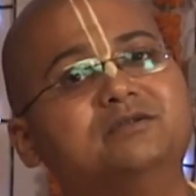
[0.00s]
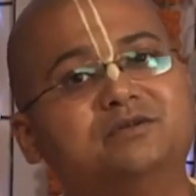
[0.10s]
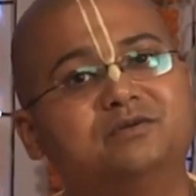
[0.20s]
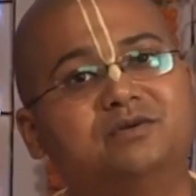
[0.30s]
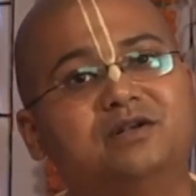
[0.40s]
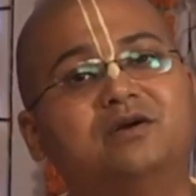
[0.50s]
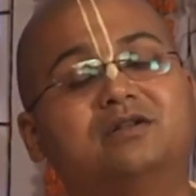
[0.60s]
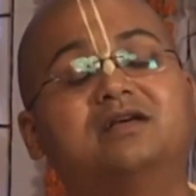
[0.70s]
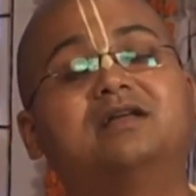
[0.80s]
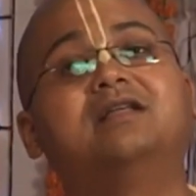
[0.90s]
ভজন করলে
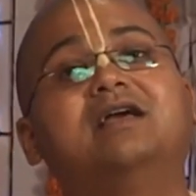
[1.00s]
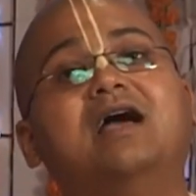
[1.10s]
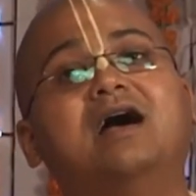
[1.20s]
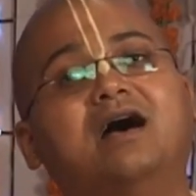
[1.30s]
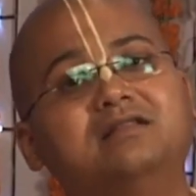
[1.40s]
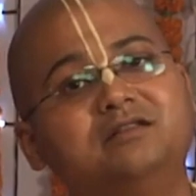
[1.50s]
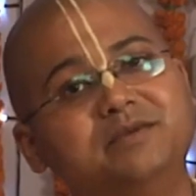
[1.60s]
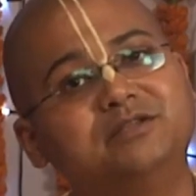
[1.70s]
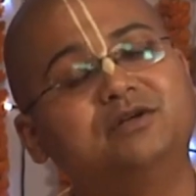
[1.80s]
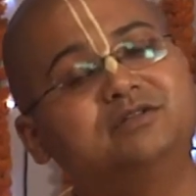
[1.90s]
অর্থাৎ
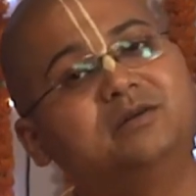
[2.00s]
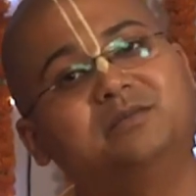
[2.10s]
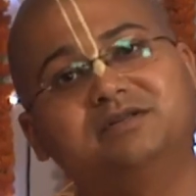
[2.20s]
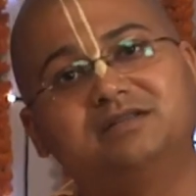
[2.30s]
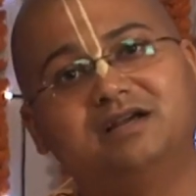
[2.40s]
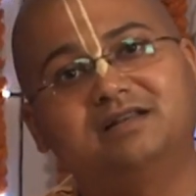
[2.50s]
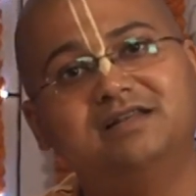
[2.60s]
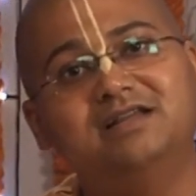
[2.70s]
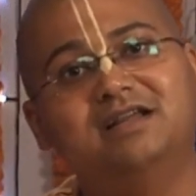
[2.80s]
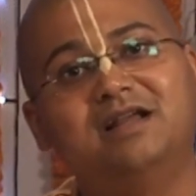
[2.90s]
আধ্যাত্মিক চর্চার মধ্যে
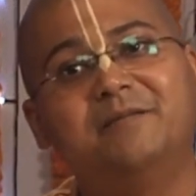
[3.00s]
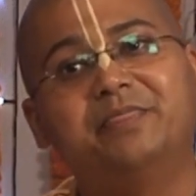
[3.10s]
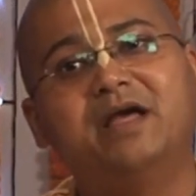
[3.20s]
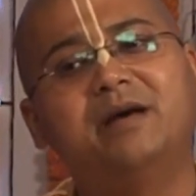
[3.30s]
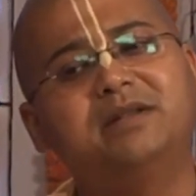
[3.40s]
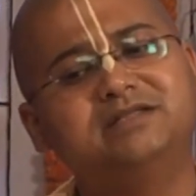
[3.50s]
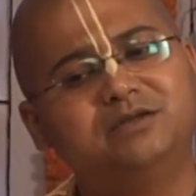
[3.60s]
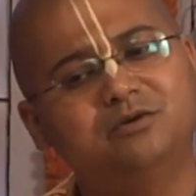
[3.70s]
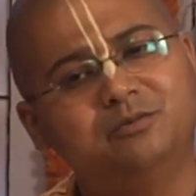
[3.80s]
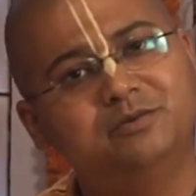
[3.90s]
থাকলে আমরা
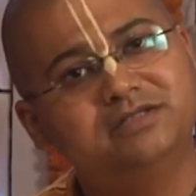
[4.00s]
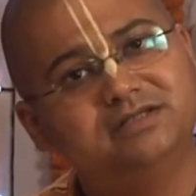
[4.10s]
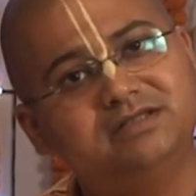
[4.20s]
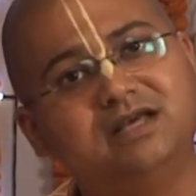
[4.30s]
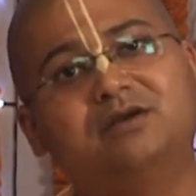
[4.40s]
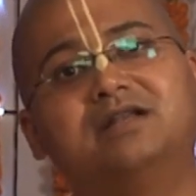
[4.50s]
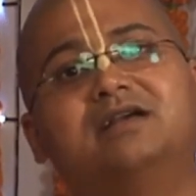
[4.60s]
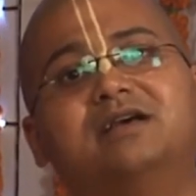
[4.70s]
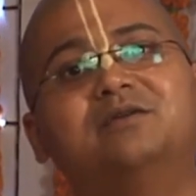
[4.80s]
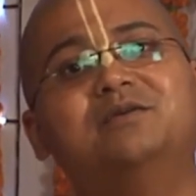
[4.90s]
যে কোনো পরিস্থিতিই থাকি
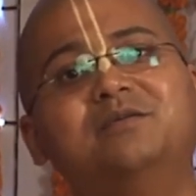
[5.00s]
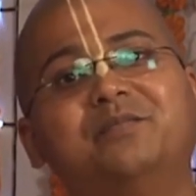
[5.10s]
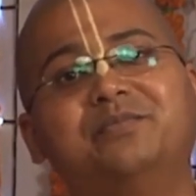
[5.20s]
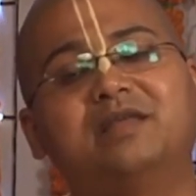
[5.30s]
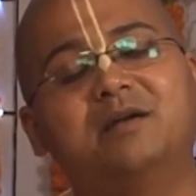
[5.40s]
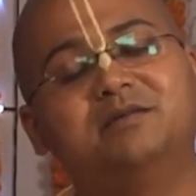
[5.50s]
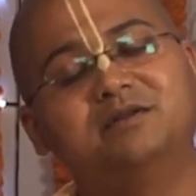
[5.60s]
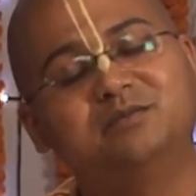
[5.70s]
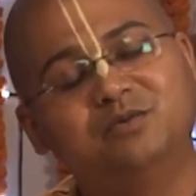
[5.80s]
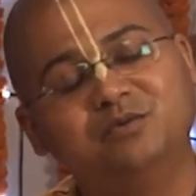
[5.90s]
না কেন
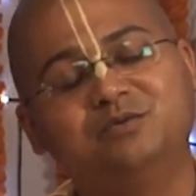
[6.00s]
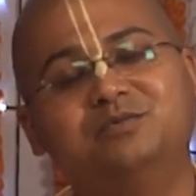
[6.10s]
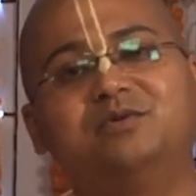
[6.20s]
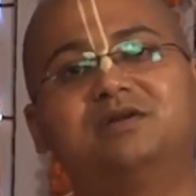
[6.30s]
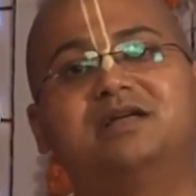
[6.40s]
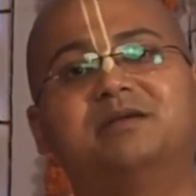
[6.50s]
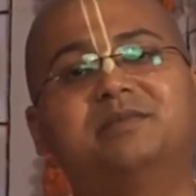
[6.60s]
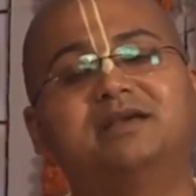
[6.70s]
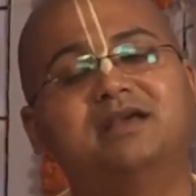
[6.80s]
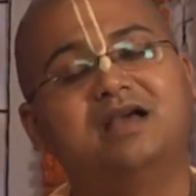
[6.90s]
আমাদের মন উৎফুল্ল
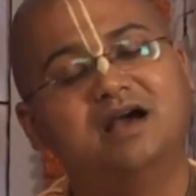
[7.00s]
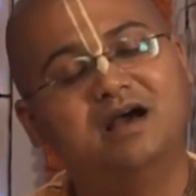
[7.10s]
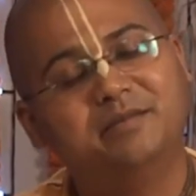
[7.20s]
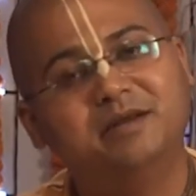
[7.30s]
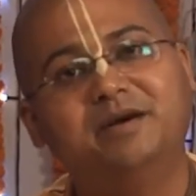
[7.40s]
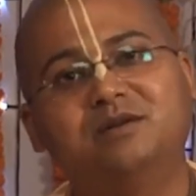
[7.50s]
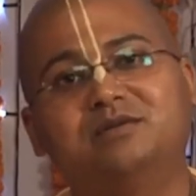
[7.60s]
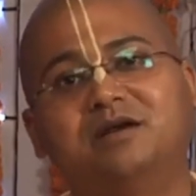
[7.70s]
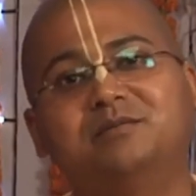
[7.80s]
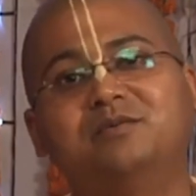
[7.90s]
থাকবে আমরা ভালো
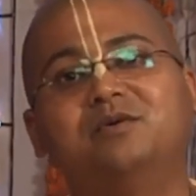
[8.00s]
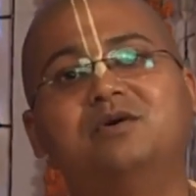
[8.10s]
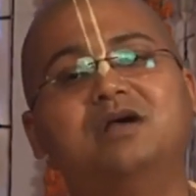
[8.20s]
থাকবো